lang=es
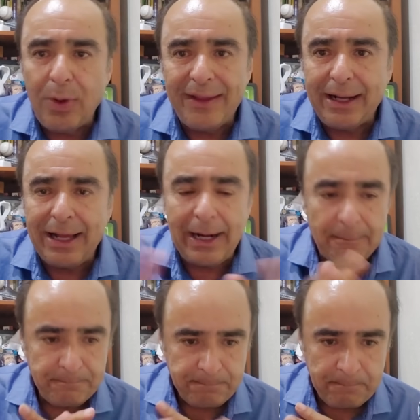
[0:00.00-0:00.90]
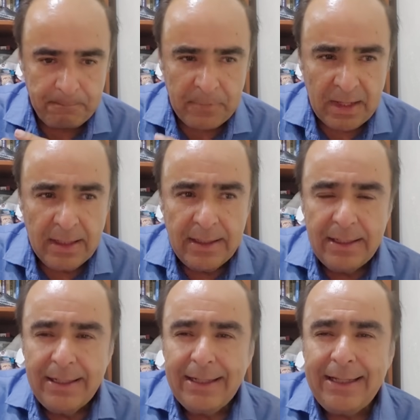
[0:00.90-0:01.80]
Guadalajara.
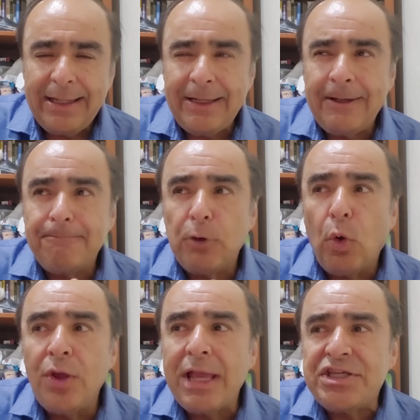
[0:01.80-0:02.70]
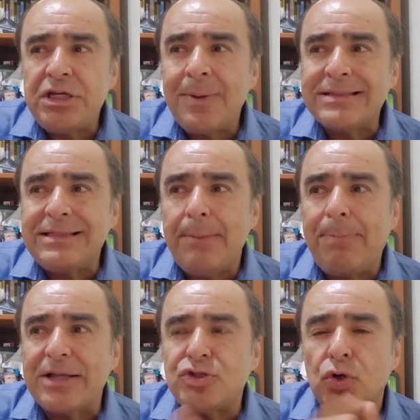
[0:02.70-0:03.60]
Eh, hoy a Chivas le
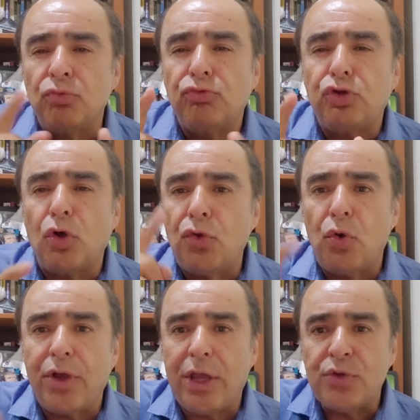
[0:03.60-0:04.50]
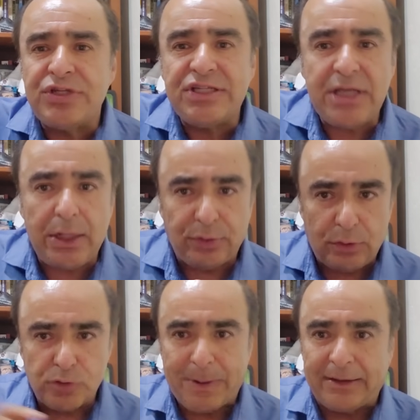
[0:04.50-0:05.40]
pasó todo lo que ellos hicieron
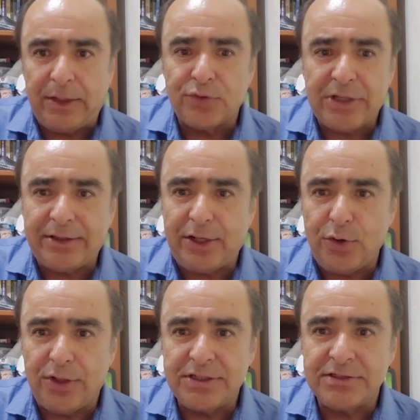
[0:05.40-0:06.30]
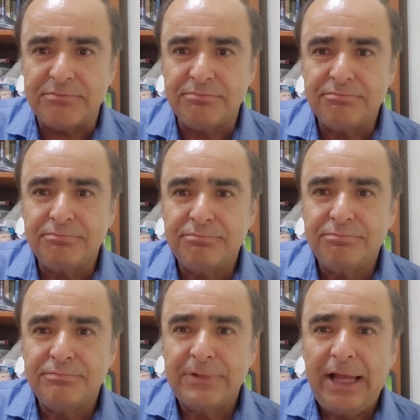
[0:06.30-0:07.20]
en los partidos anteriores.
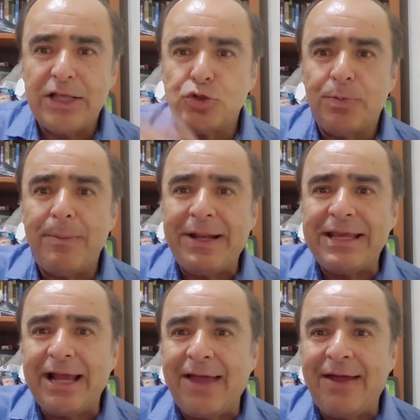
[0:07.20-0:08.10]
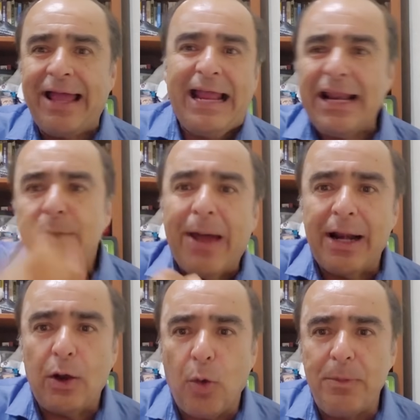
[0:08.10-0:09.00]
En su primer llegada, el
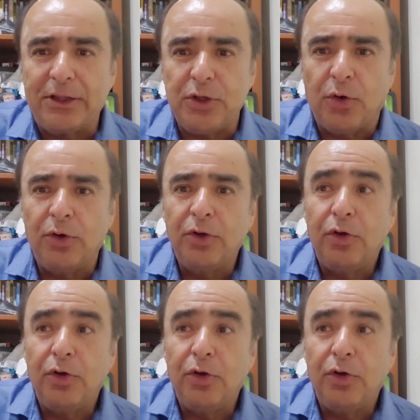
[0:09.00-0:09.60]
rival le convirtió,